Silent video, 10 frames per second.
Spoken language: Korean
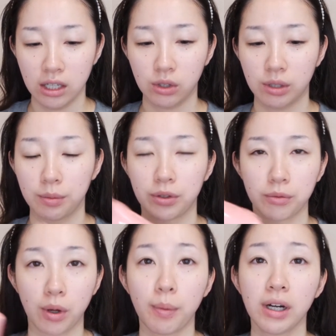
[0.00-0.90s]
이렇게
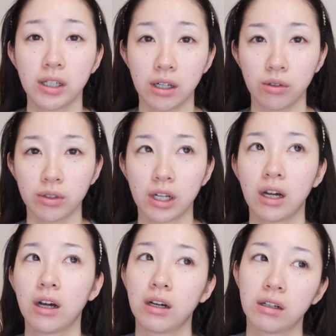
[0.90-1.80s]
외박을
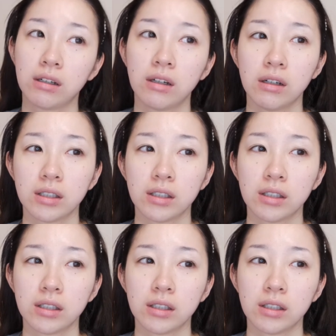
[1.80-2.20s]
하거나